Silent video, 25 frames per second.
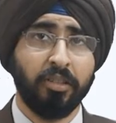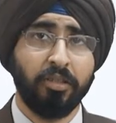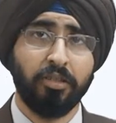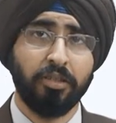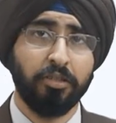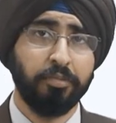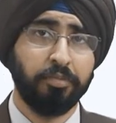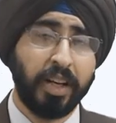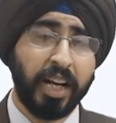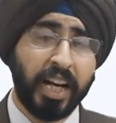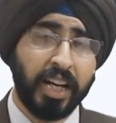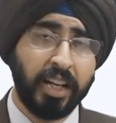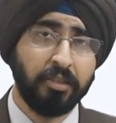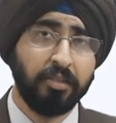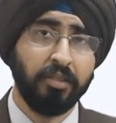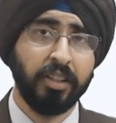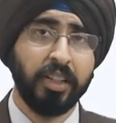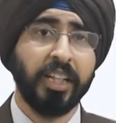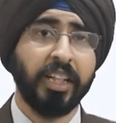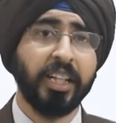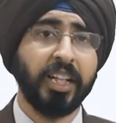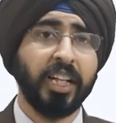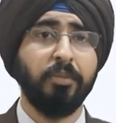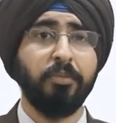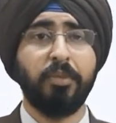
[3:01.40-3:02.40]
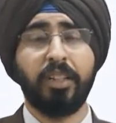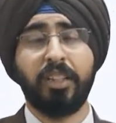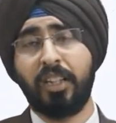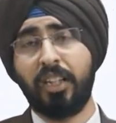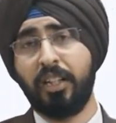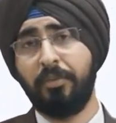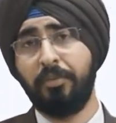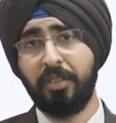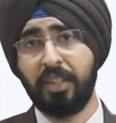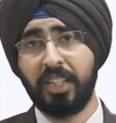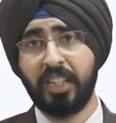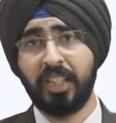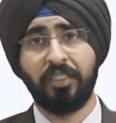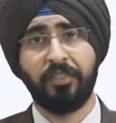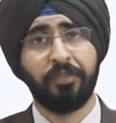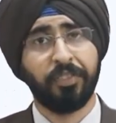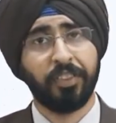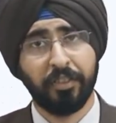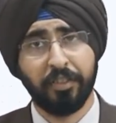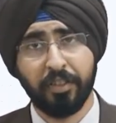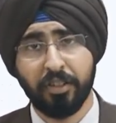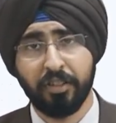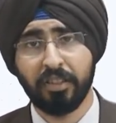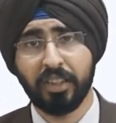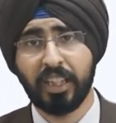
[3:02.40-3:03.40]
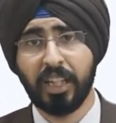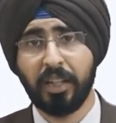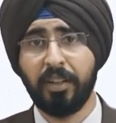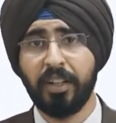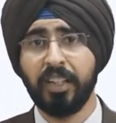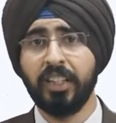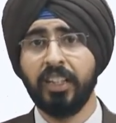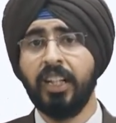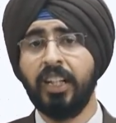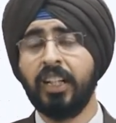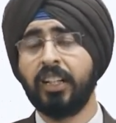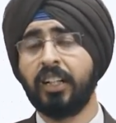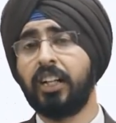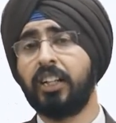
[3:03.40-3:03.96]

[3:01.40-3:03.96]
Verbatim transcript: तो उस ब्रांड को लेने का मतलब नहीं है फिर उसके बाद